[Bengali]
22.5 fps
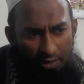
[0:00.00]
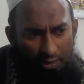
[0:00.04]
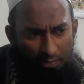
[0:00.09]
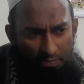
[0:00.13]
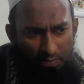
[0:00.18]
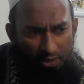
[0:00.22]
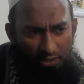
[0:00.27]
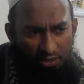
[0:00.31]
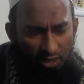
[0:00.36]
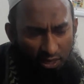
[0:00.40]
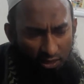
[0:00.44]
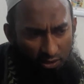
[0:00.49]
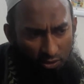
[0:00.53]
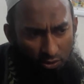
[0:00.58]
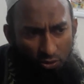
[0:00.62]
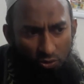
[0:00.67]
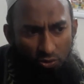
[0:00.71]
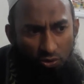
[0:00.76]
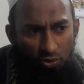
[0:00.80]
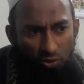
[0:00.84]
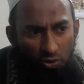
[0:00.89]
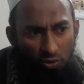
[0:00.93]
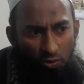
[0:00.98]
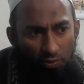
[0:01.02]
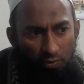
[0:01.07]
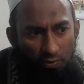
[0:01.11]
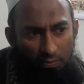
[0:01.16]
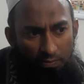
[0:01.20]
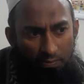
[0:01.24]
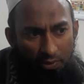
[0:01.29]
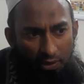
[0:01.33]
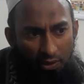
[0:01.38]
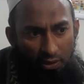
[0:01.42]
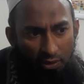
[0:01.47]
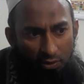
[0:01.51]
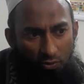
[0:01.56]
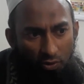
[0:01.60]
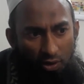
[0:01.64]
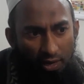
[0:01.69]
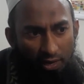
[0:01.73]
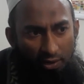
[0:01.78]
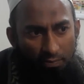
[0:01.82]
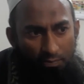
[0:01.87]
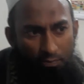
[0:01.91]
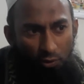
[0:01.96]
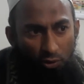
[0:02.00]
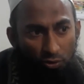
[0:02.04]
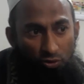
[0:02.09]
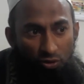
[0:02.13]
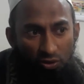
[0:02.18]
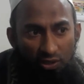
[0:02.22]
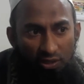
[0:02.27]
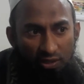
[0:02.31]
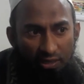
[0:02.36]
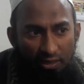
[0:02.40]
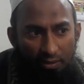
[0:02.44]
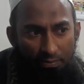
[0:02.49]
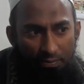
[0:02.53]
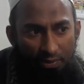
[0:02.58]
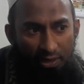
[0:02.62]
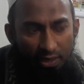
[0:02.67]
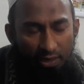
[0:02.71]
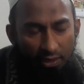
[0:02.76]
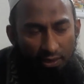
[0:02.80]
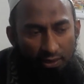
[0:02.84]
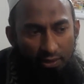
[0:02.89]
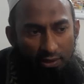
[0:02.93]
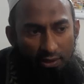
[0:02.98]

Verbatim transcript: আমরা সাধারণত মানে কয়েক পদ্ধতিতে আমরা